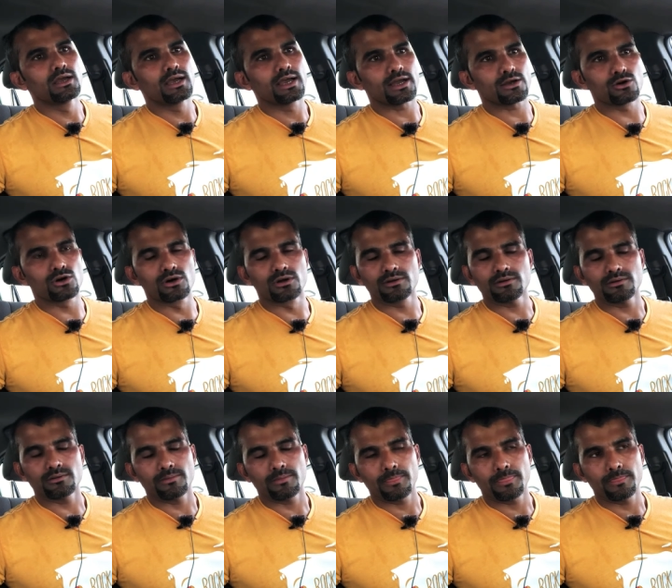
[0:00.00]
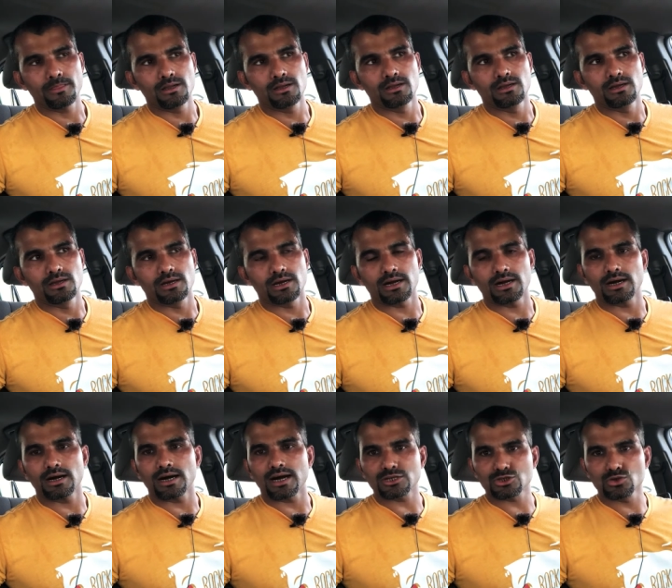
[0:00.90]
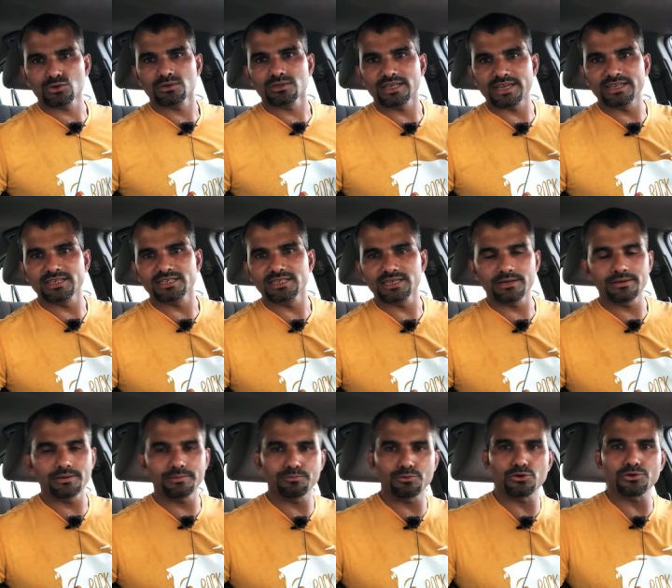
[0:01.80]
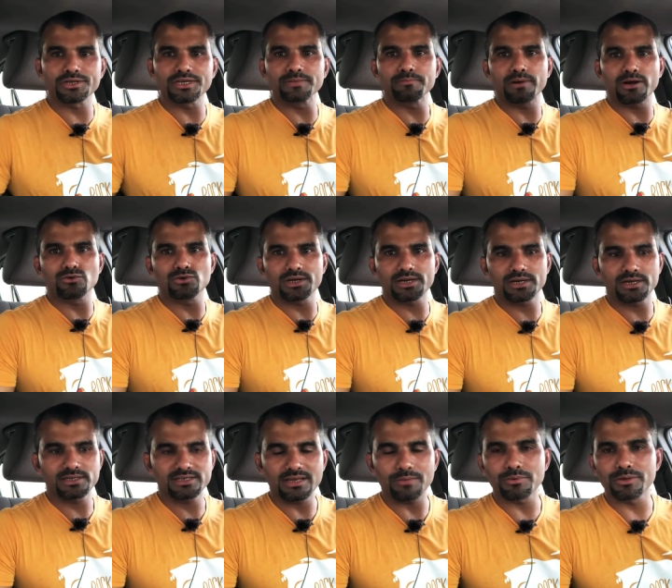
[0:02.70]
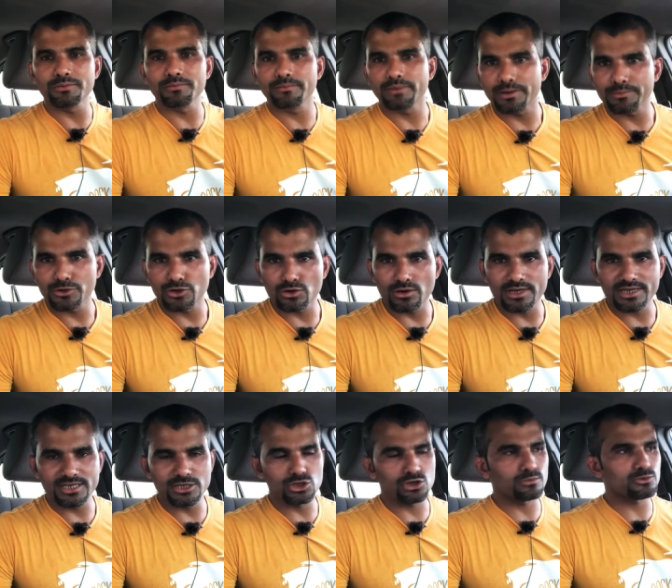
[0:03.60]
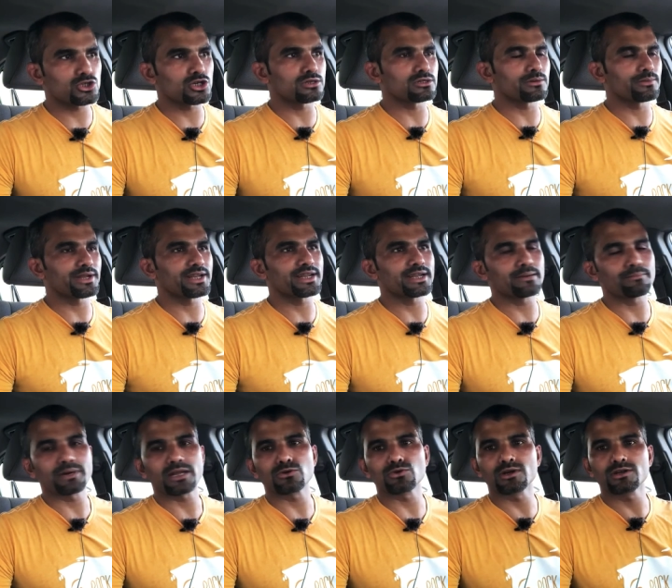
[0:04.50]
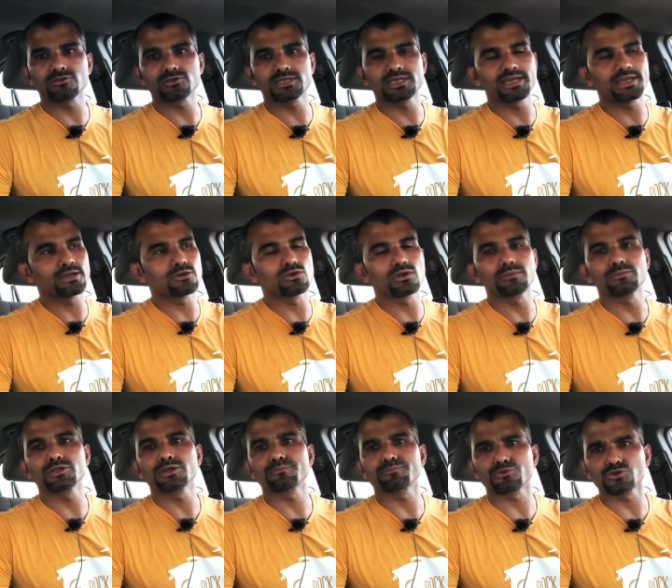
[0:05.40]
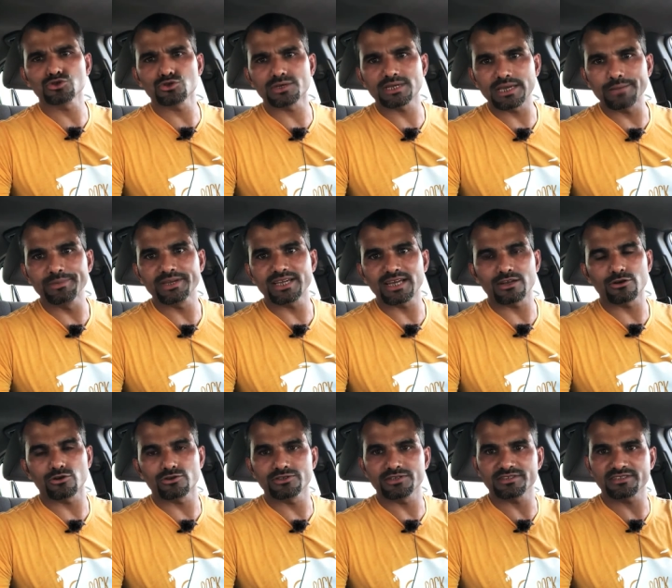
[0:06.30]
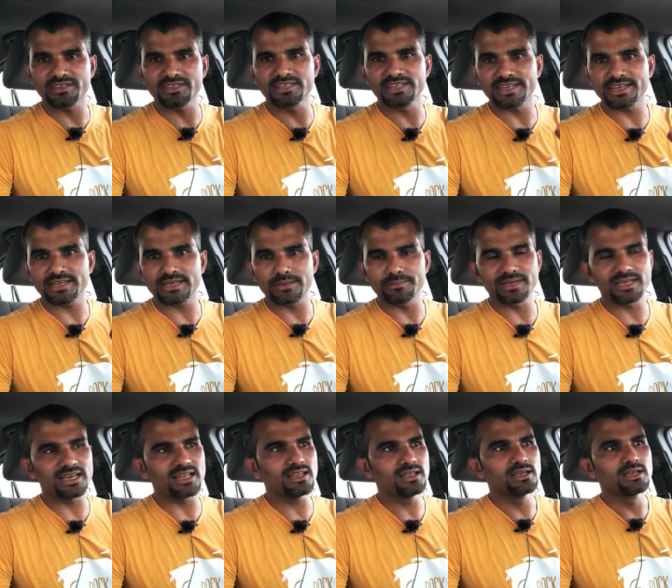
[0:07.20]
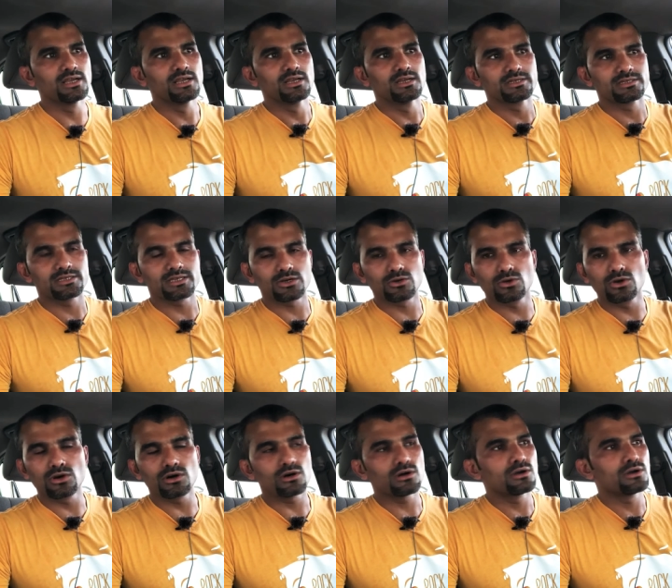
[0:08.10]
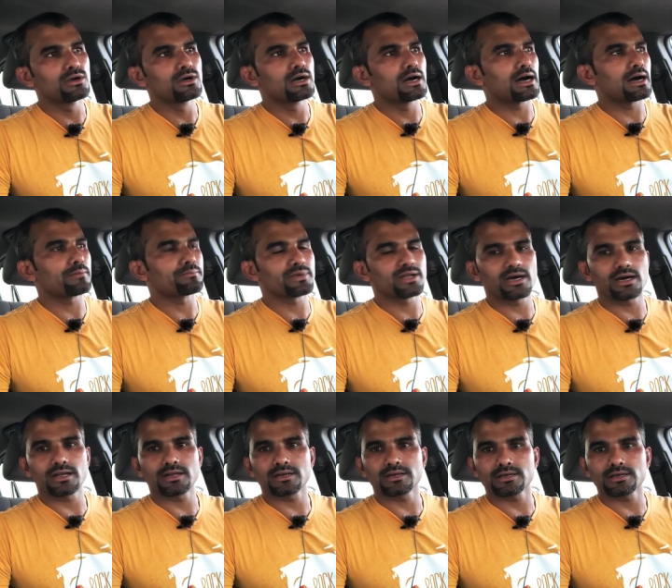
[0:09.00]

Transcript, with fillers: এখন আসুন দেখি যে প্রোটিন পাউডার সাপ্লিমেন্ট ব্যবহার করলে কী সমস্যা হতে পারে নাম্বার ওয়ান হচ্ছে এগুলোর মধ্যে প্রচুর কেমিক্যাল রয়েছে সিনথেটিক কেমিক্যাল যেগুলো আপনার